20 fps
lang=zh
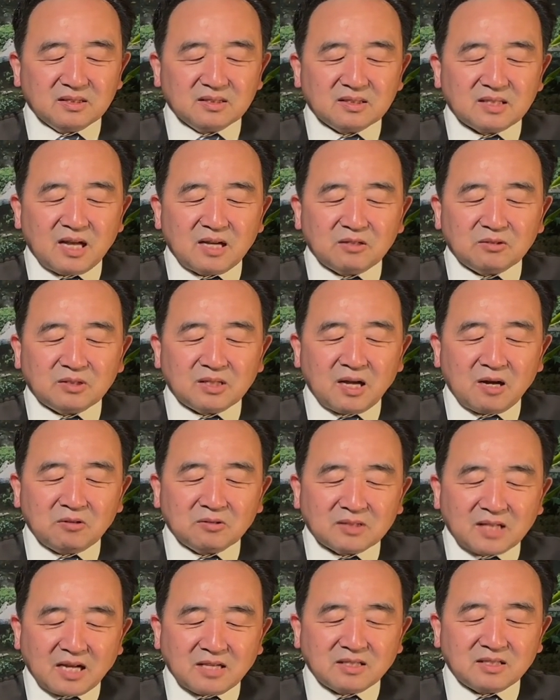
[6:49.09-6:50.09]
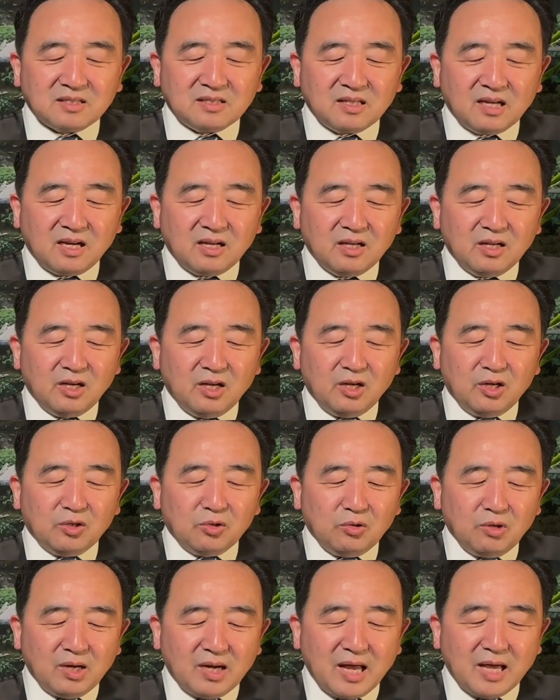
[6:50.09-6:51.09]
他他说，但是呢，
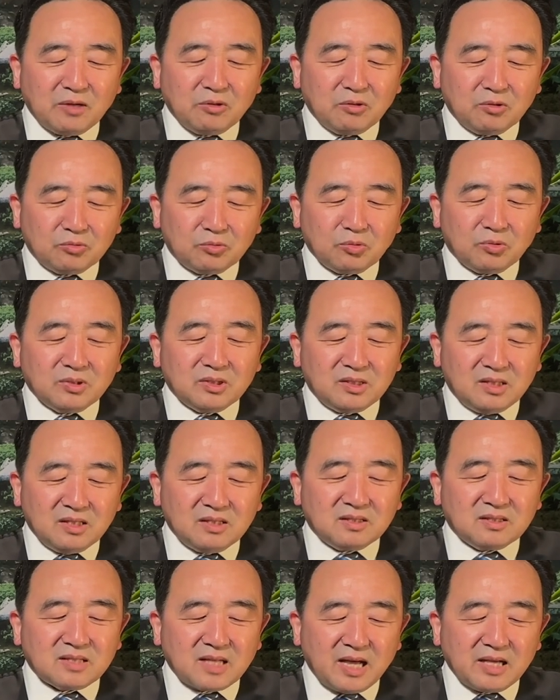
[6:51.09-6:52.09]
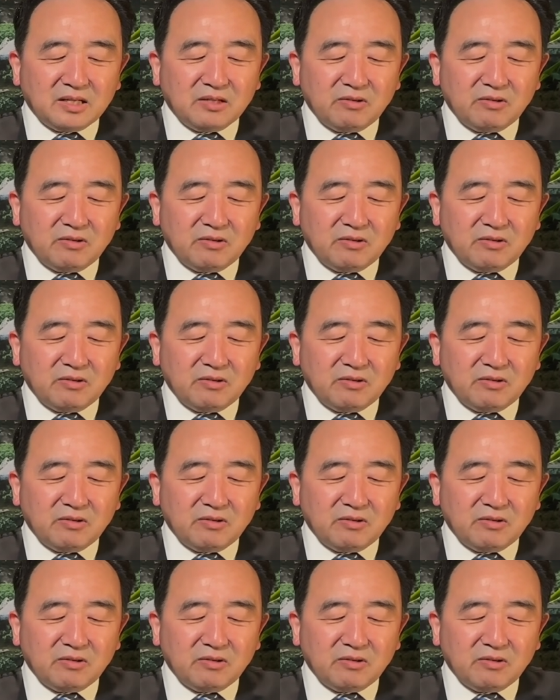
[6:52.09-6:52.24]
越来越多的人在医